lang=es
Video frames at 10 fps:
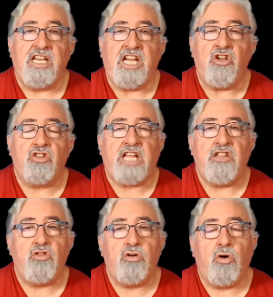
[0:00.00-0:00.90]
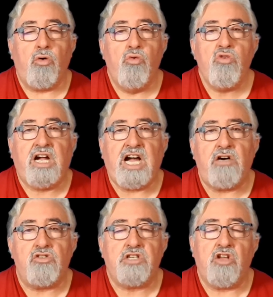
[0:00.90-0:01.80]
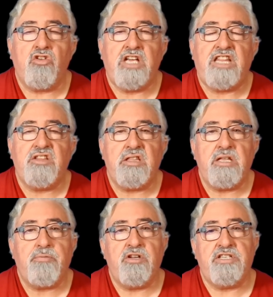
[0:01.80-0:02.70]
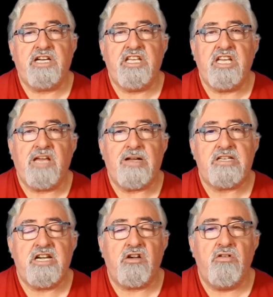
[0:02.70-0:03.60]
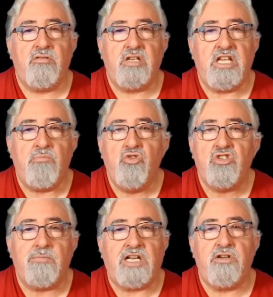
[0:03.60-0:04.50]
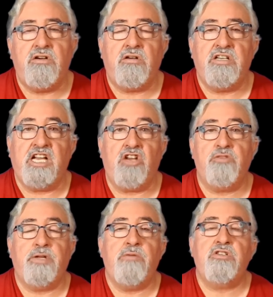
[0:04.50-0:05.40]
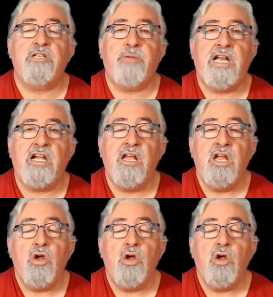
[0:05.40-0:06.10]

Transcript: y no tanto un caos que yo ya anticipo desde aquí que va a serlo y mucho mayor del que nos podemos esperar?